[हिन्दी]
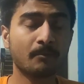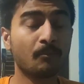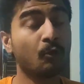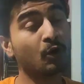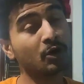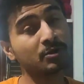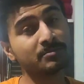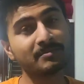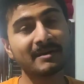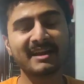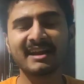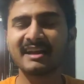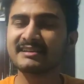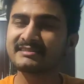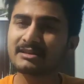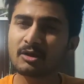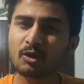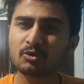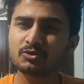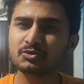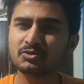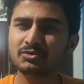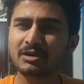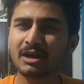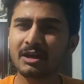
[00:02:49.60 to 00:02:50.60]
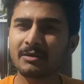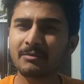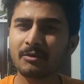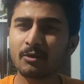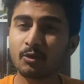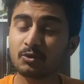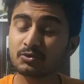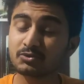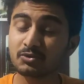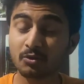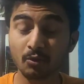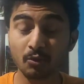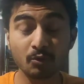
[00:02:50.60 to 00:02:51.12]
बहुत बार ऐसा हो चुका
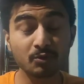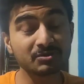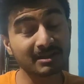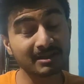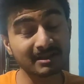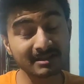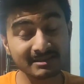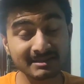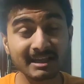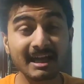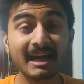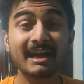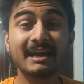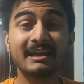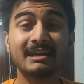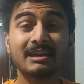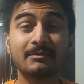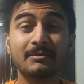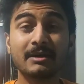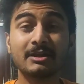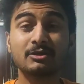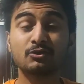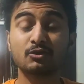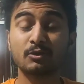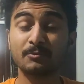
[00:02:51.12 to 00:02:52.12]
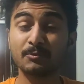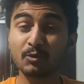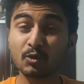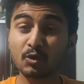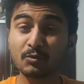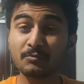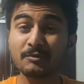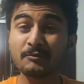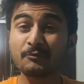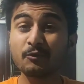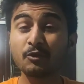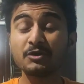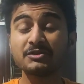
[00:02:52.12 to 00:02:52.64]
है हो, सकता है कि भाई तुम लोग
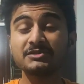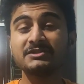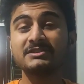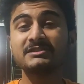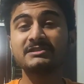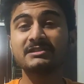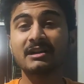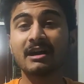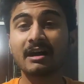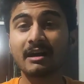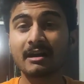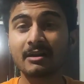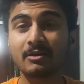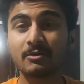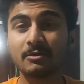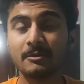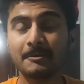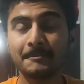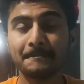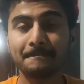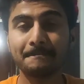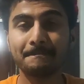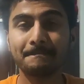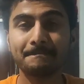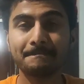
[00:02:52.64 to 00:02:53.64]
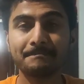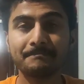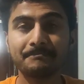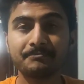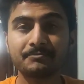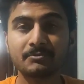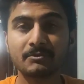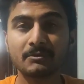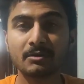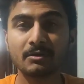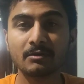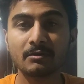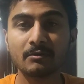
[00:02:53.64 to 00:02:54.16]
भी वही चीज़ खा रहे
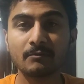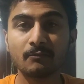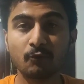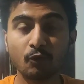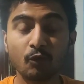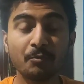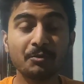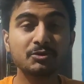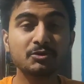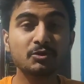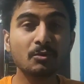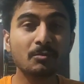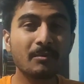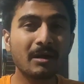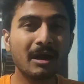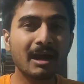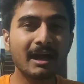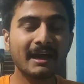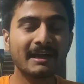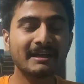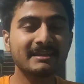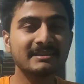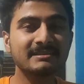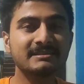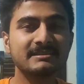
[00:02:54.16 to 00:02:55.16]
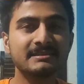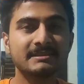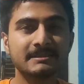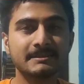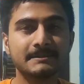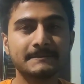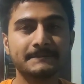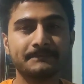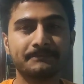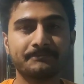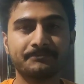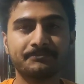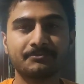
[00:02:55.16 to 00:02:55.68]
हो वो भी तो माँ है किसी की
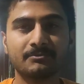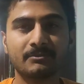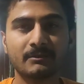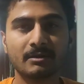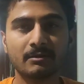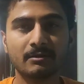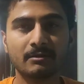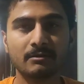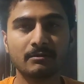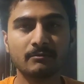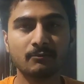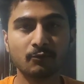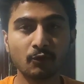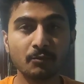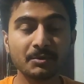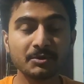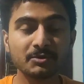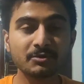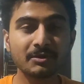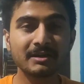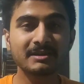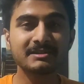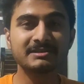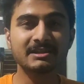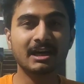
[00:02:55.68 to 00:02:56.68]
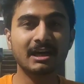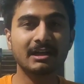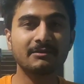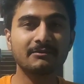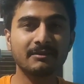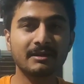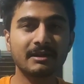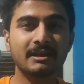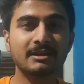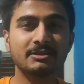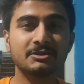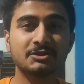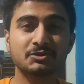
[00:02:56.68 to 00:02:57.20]
वो भी तो एक
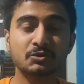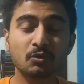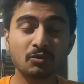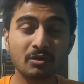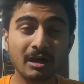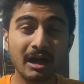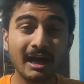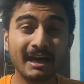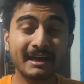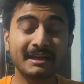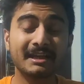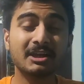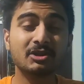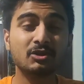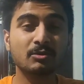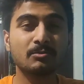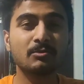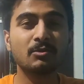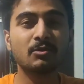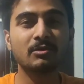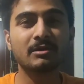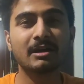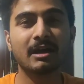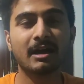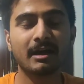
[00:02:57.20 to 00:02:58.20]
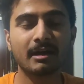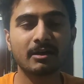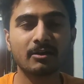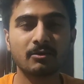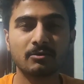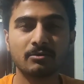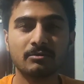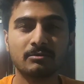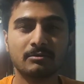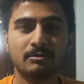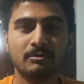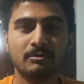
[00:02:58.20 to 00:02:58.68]
जानवर है जिसको काट के तुम लोग खा रहे हो